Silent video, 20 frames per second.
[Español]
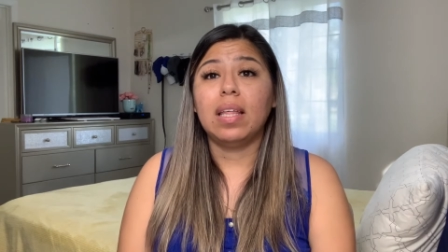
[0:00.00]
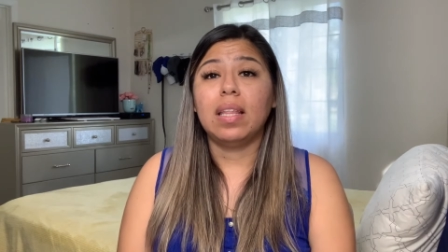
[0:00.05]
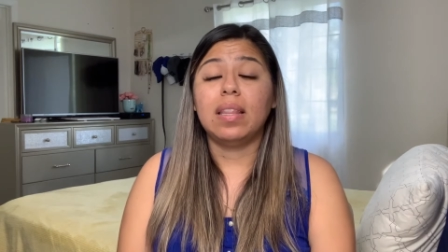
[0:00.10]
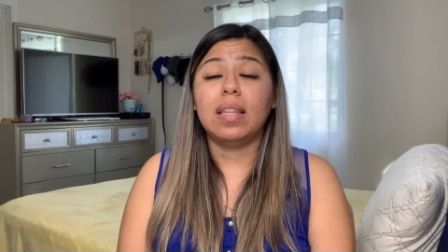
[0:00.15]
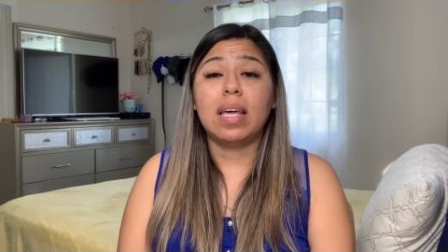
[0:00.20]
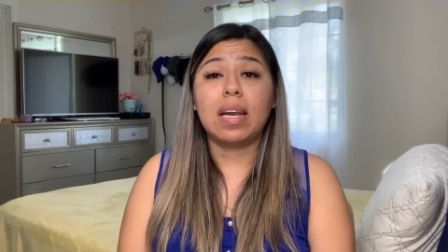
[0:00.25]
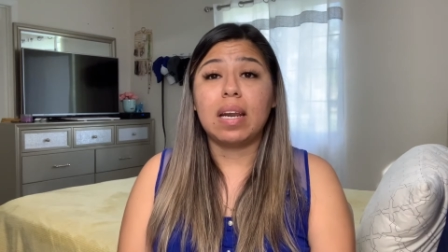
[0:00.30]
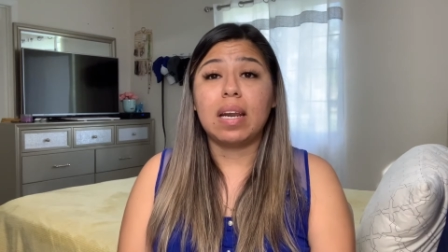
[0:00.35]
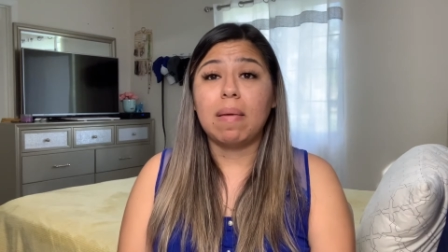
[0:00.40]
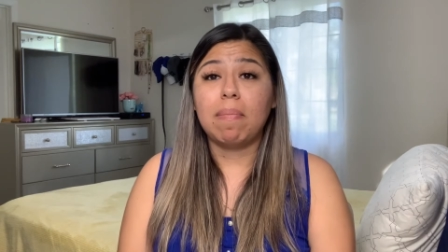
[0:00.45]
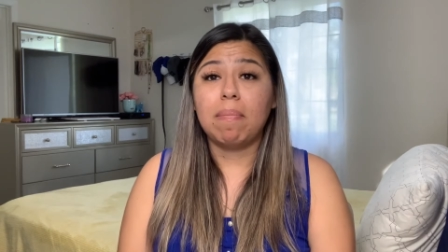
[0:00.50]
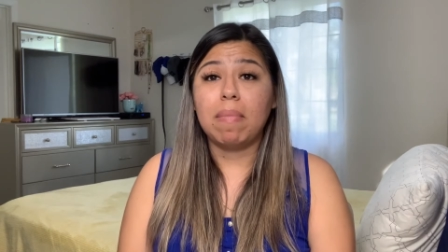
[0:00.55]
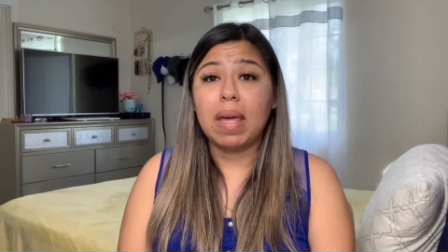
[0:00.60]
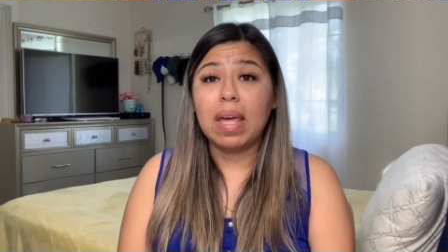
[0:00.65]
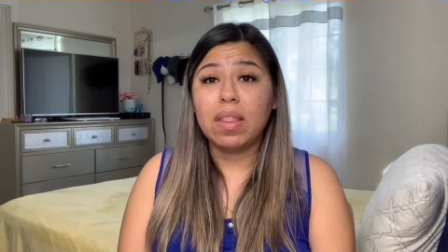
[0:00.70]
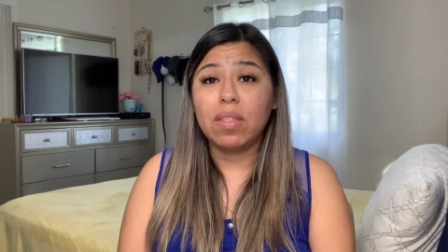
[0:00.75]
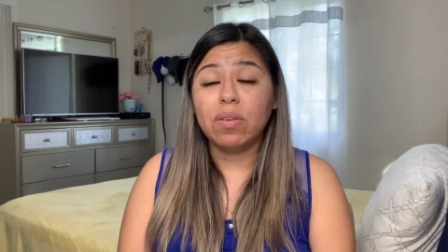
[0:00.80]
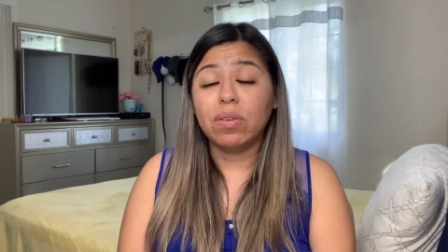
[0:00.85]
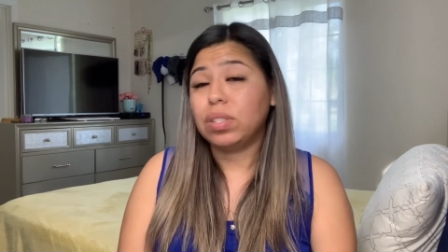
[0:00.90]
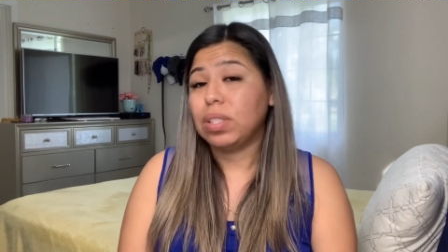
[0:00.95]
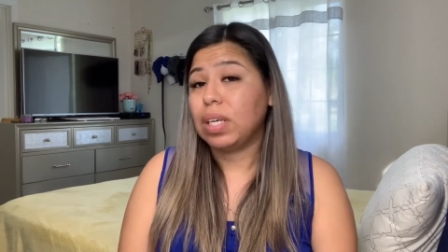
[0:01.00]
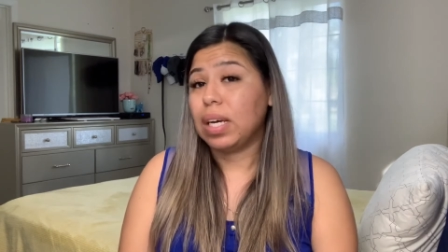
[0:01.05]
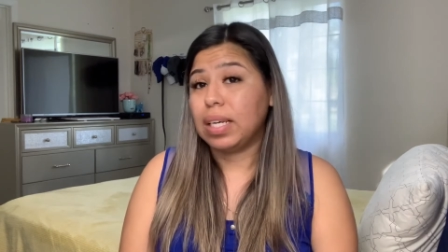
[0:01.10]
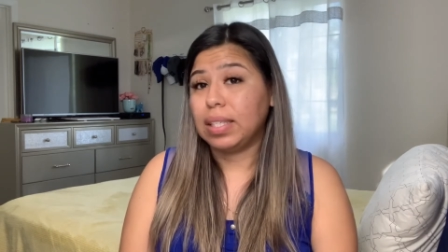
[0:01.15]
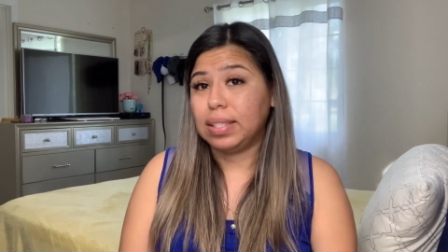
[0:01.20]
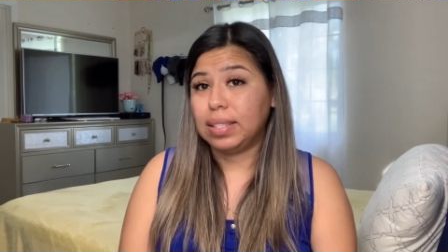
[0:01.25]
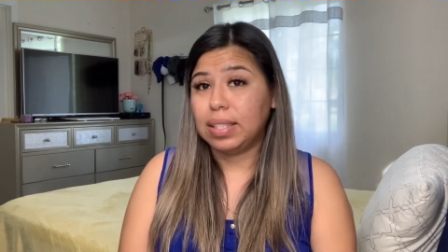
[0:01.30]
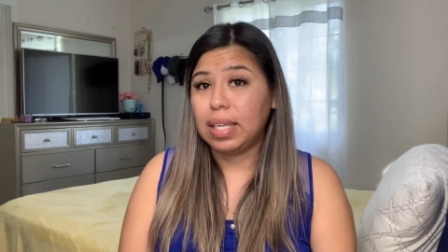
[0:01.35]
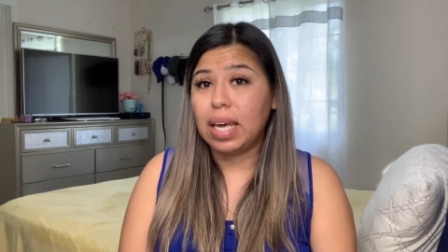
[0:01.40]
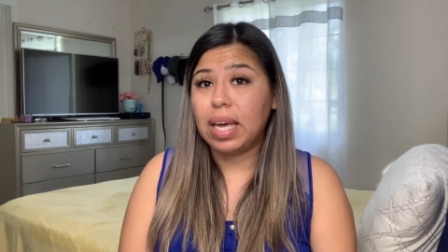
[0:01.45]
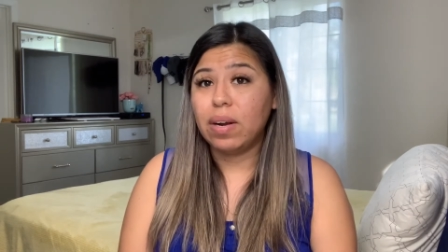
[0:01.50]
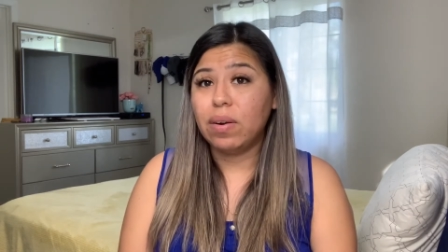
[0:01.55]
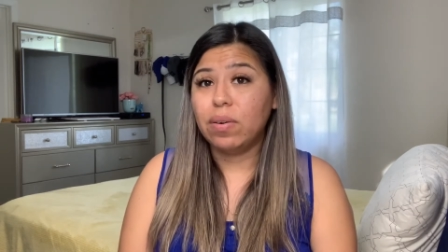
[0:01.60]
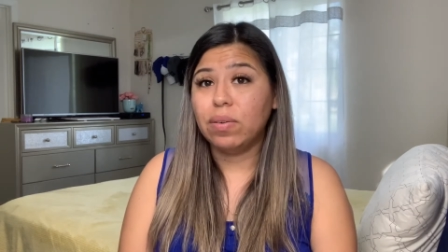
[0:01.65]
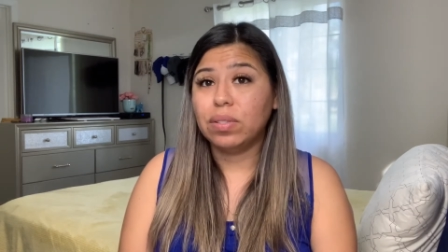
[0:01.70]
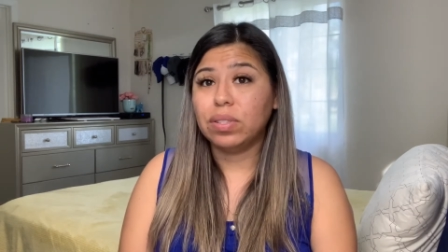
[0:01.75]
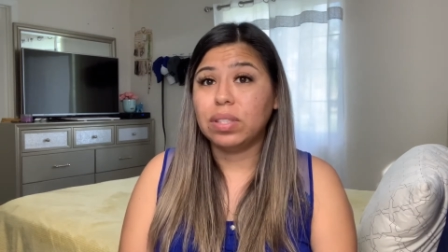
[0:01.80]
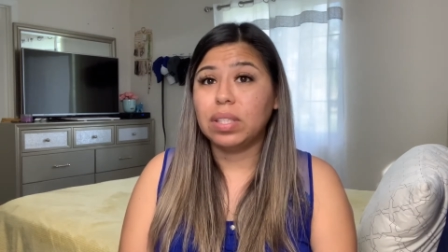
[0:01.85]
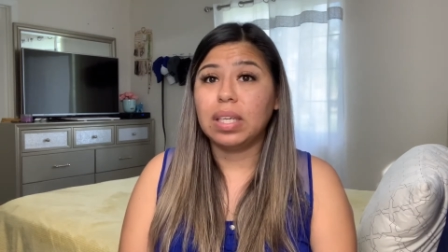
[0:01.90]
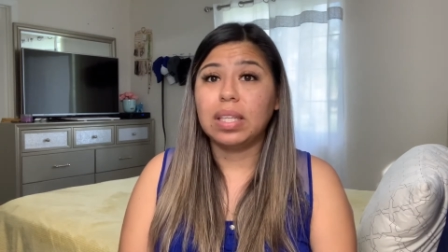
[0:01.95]
de remedios
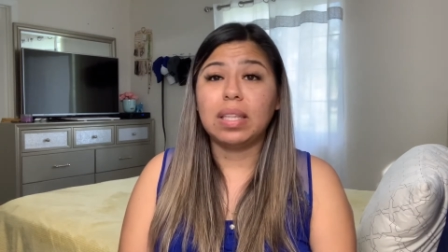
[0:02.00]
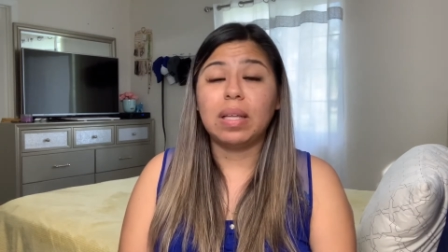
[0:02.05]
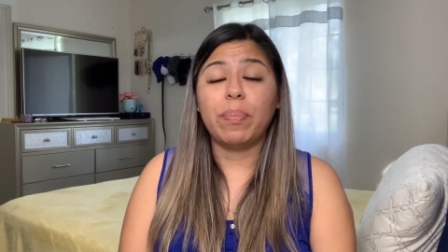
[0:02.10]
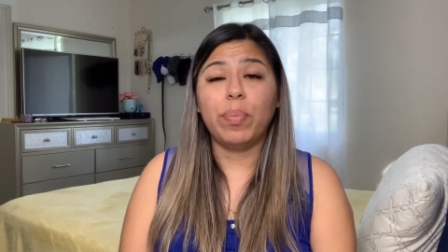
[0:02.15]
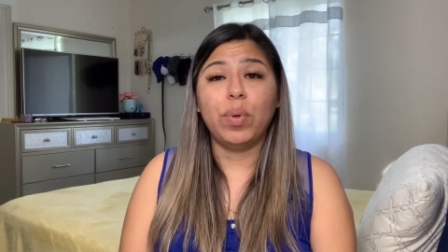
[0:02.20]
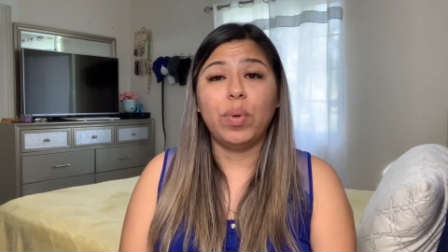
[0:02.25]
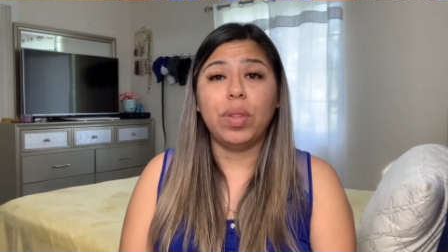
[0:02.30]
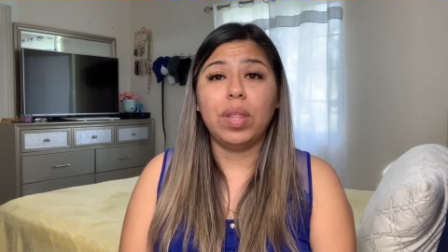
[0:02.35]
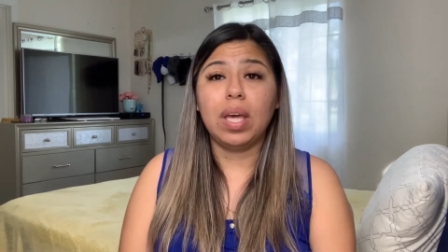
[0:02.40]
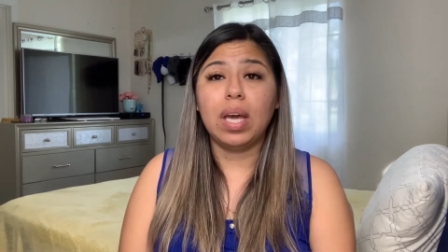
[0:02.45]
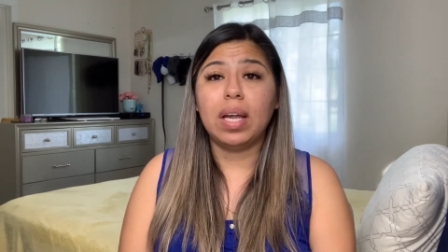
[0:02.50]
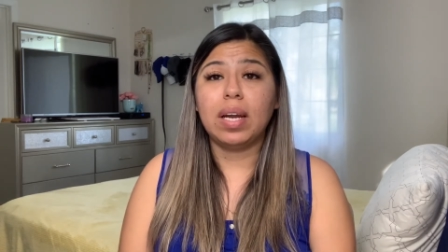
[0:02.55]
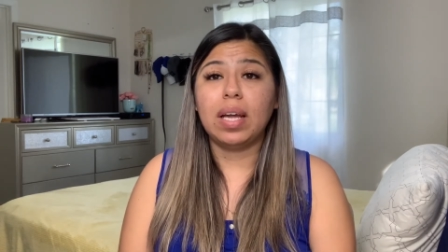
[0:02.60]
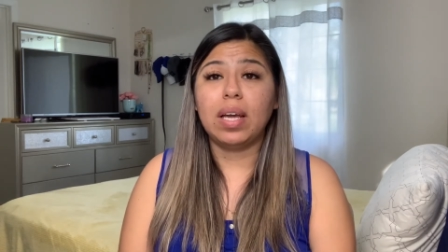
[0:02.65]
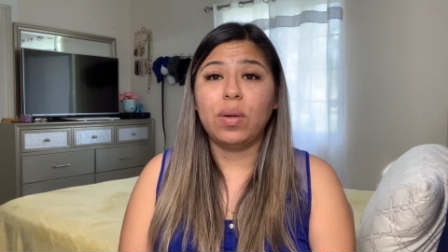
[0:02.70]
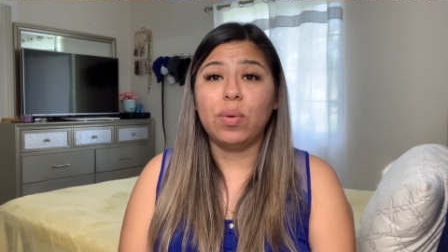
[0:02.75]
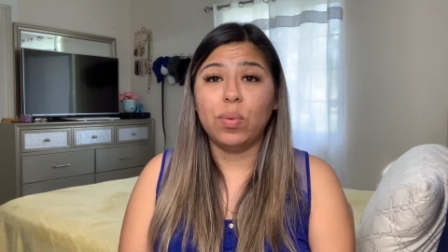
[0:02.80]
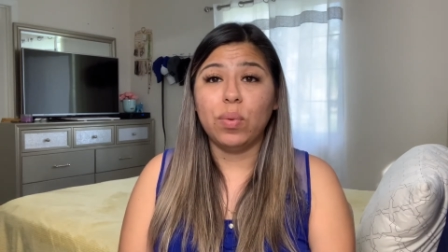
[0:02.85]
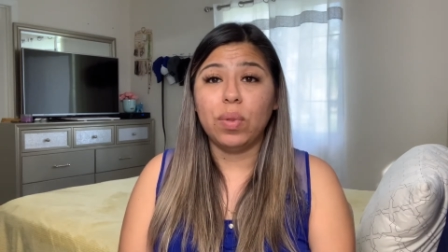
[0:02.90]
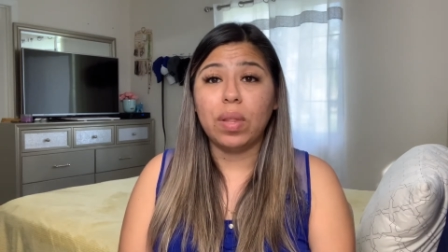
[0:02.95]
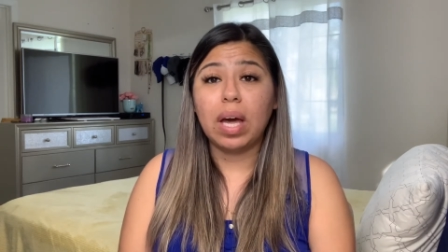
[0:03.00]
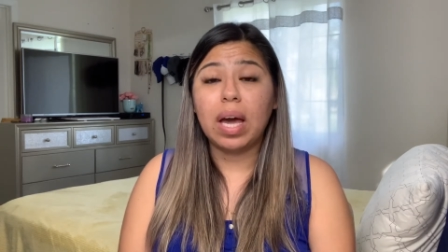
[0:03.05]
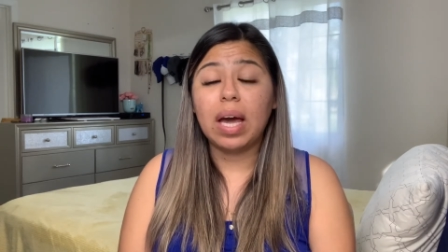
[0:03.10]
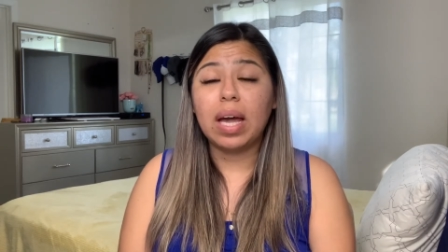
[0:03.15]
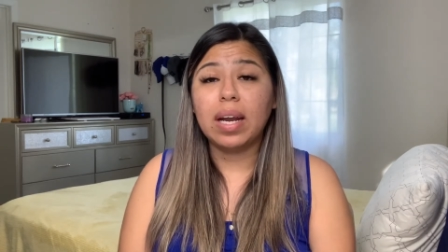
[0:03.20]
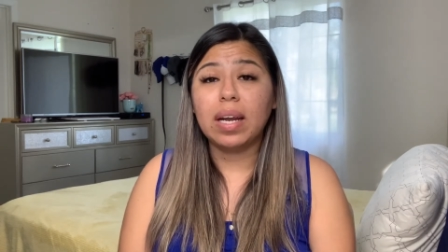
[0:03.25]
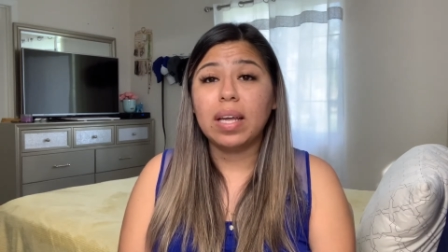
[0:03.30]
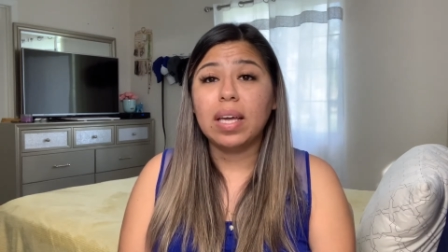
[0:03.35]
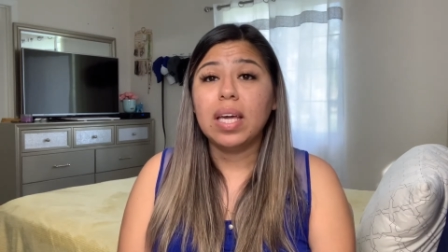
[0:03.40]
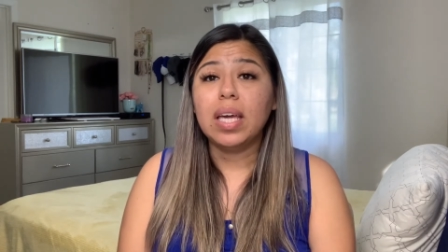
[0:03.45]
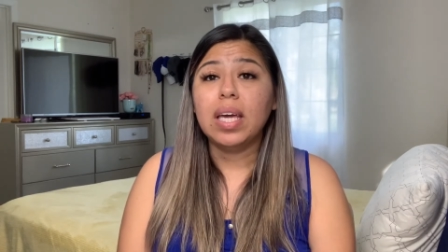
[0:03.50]
caseros que te podían ayudar.